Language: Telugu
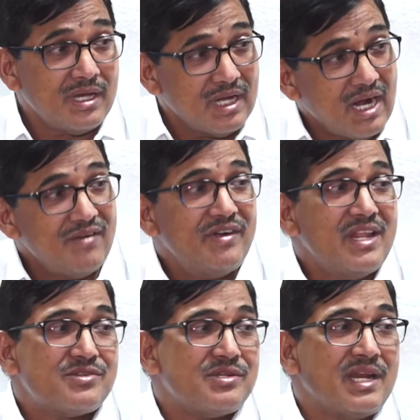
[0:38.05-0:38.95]

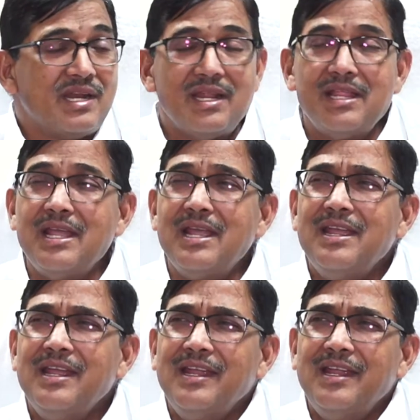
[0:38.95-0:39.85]
కాన్ఫిడెన్స్ నేనున్నది
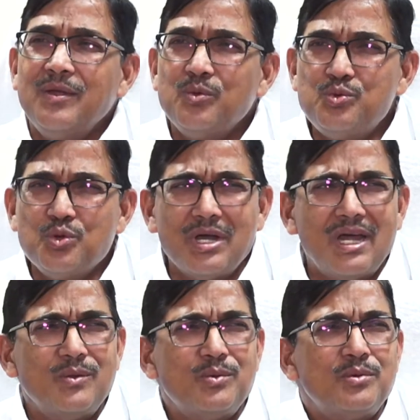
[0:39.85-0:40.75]

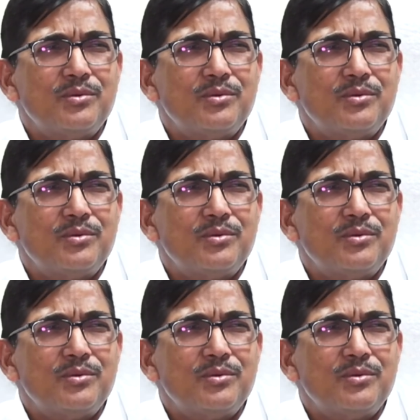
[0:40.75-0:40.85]
ఉద్యోగాలు